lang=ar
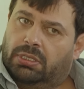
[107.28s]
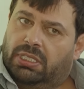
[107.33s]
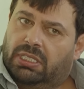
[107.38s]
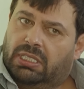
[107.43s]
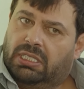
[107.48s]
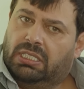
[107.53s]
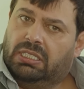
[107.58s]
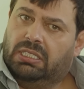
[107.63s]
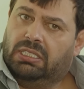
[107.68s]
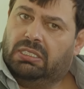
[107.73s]

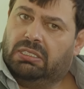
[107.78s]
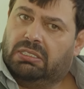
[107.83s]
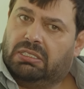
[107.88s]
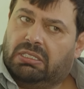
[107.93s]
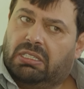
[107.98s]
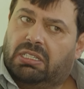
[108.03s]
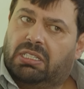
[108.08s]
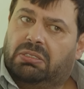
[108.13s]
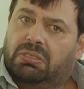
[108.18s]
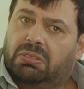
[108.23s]

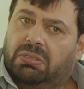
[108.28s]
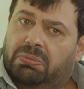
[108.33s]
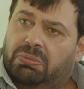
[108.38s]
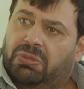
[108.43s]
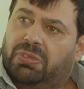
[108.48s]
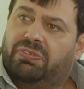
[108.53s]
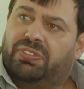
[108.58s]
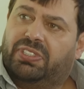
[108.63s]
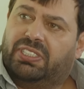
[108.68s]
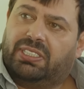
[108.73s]
سيريس حاضر
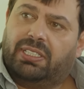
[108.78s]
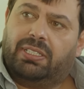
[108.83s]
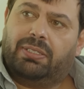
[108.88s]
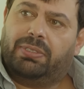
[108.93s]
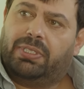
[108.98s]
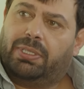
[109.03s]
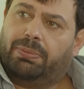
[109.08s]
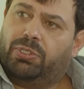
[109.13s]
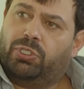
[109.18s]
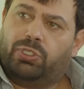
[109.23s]
يمكن في السينما
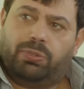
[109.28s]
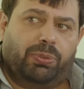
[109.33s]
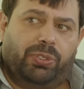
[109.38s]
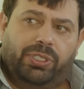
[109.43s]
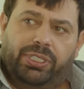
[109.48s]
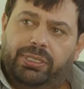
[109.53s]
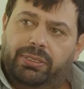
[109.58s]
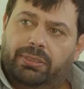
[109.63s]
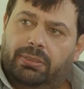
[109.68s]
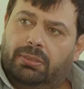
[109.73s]
قبل
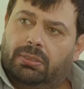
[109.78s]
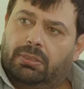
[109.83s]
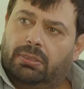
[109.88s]
اسبوعين